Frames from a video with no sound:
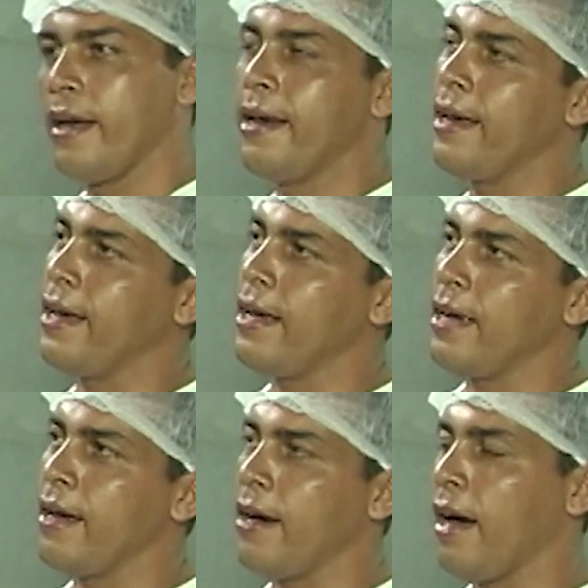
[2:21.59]

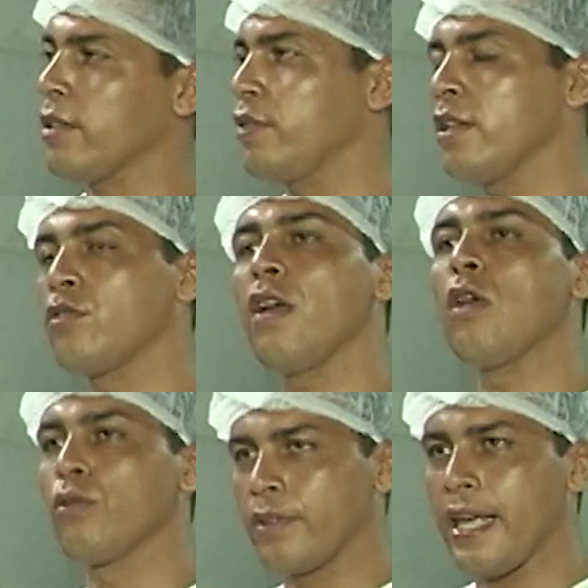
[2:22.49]
É, às vezes
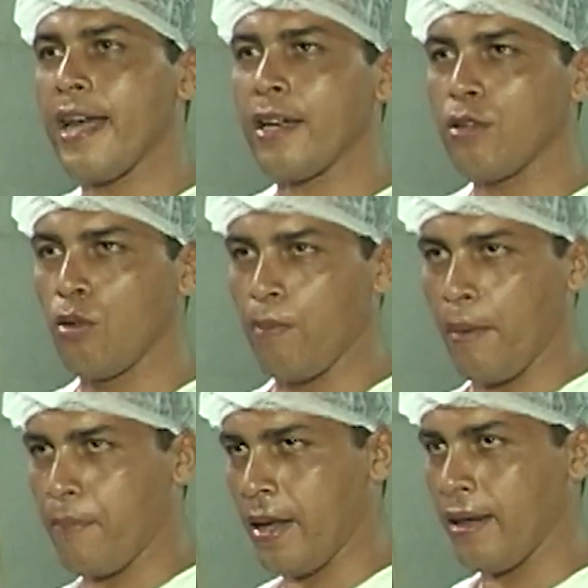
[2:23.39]
vem um técnico
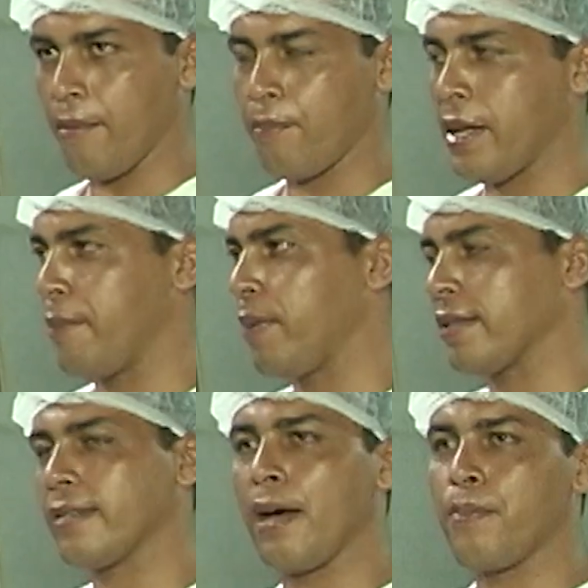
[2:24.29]
para
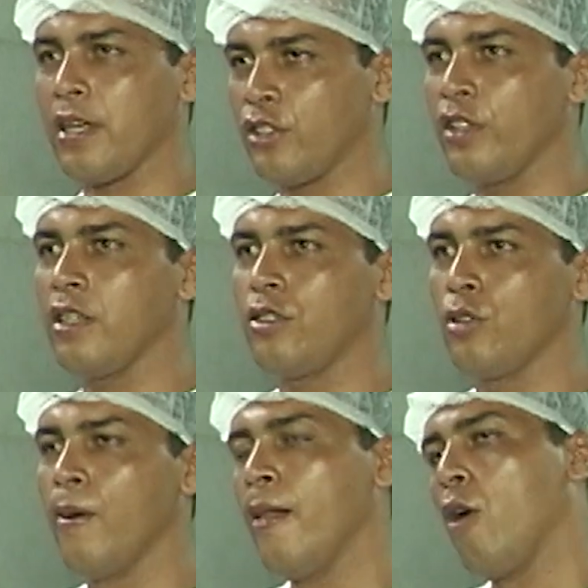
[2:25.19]
passar para a
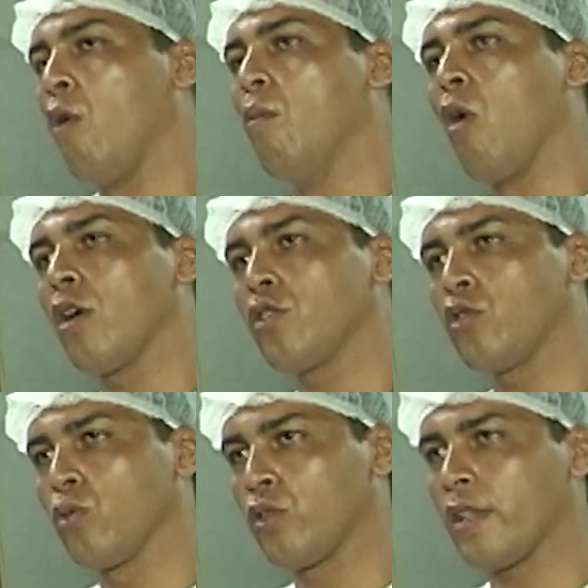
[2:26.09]
gente o modo
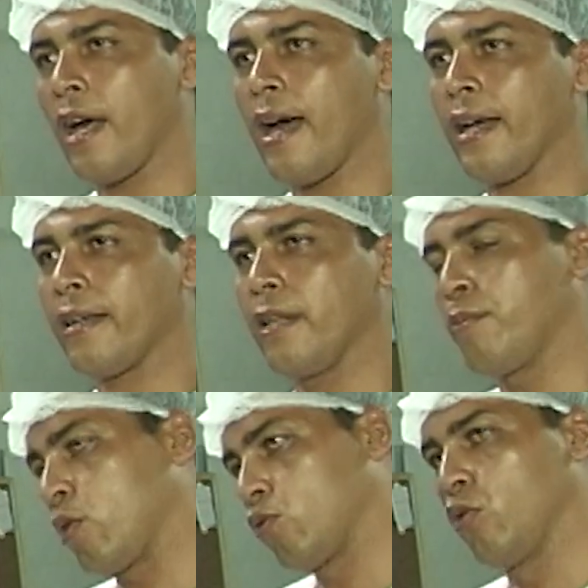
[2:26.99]
de usar aquele
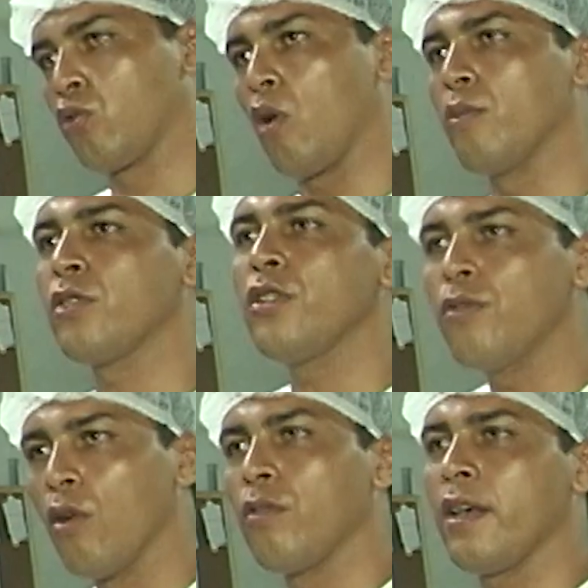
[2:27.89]
produto, como
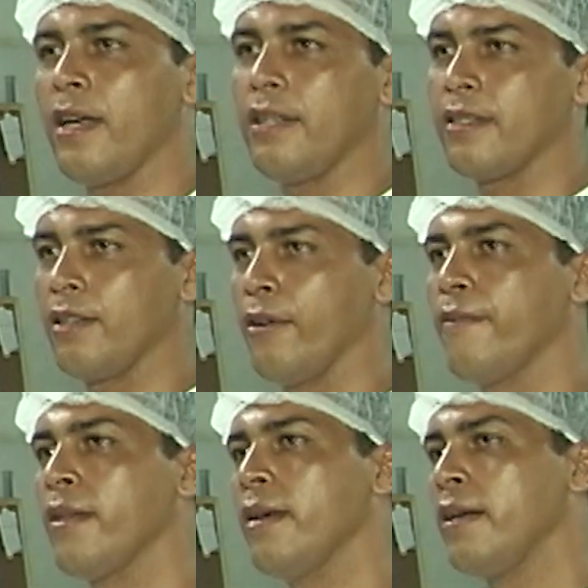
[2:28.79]
desenvolver ele, entendeu?
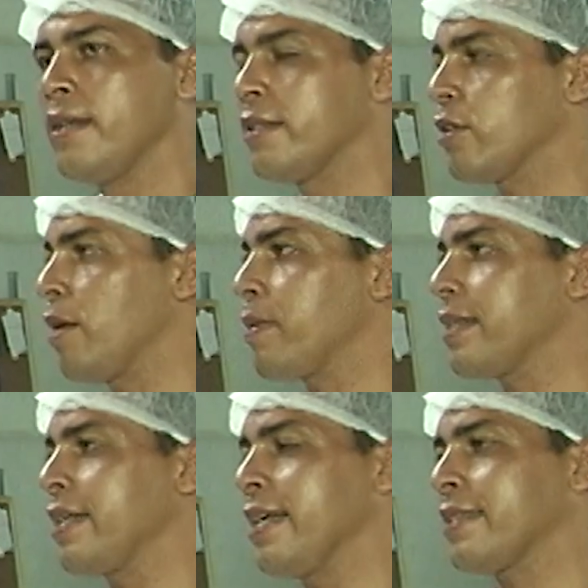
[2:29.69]
Então a
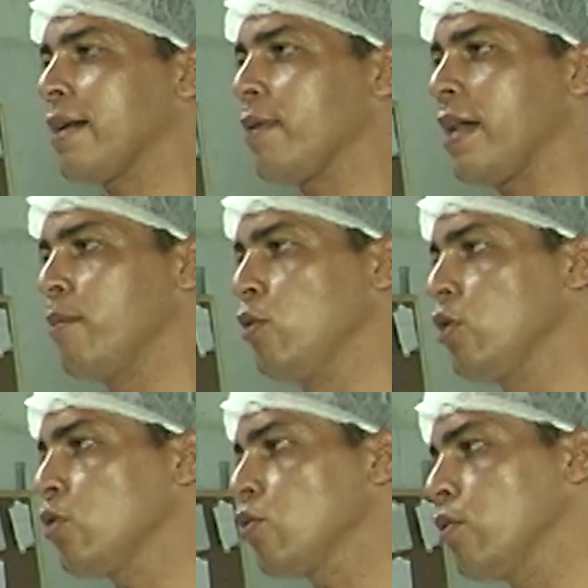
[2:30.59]
padaria trabalha
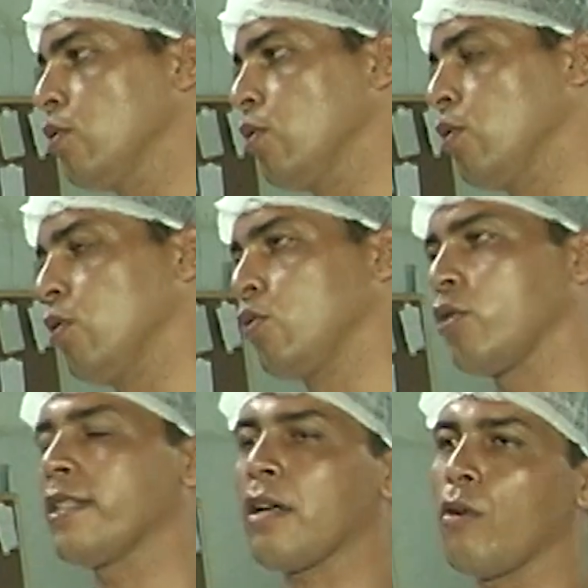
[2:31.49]
muito
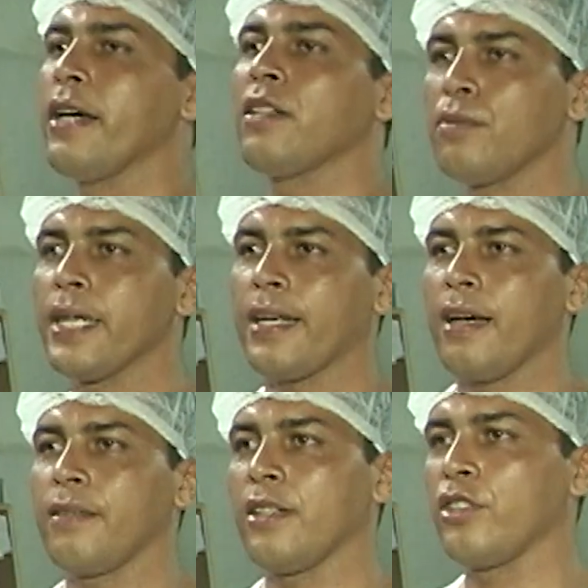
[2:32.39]
no que está correndo no
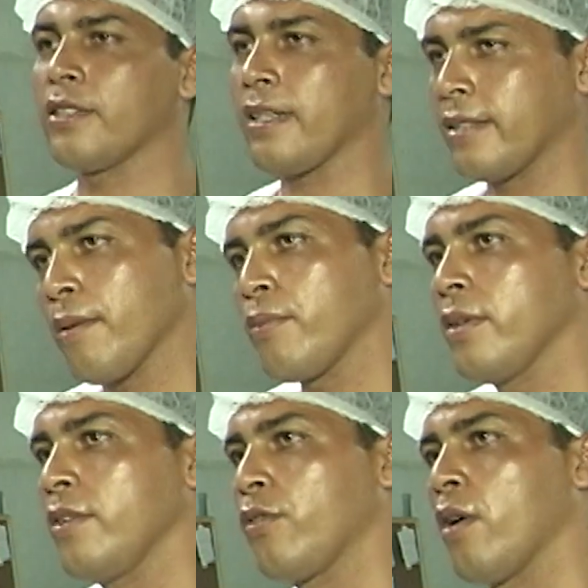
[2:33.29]
mercado, né? A gente está
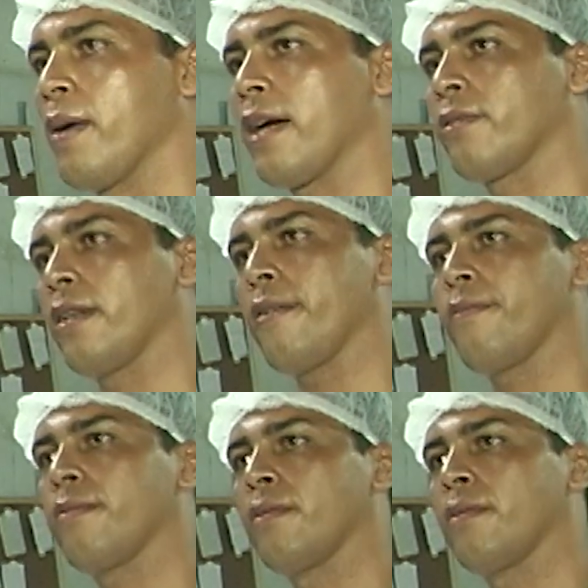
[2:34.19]
sempre informado, né?